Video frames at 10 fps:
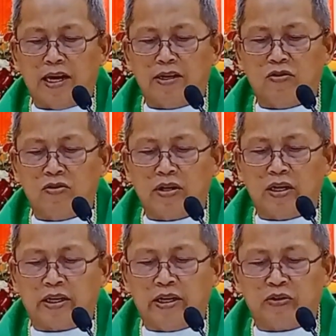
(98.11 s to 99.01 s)

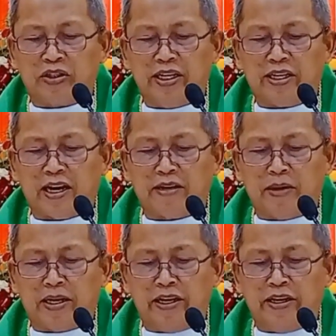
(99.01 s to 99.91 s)
nganong
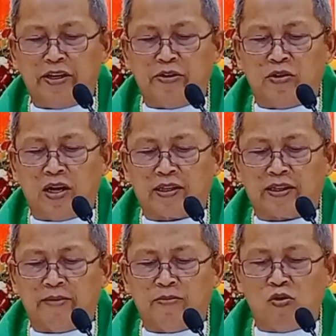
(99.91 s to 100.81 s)
giusikan maninyo
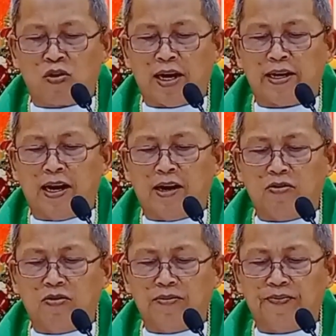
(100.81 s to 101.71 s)
ang tibuok
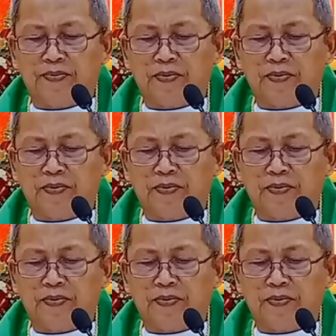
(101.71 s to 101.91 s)
adlaw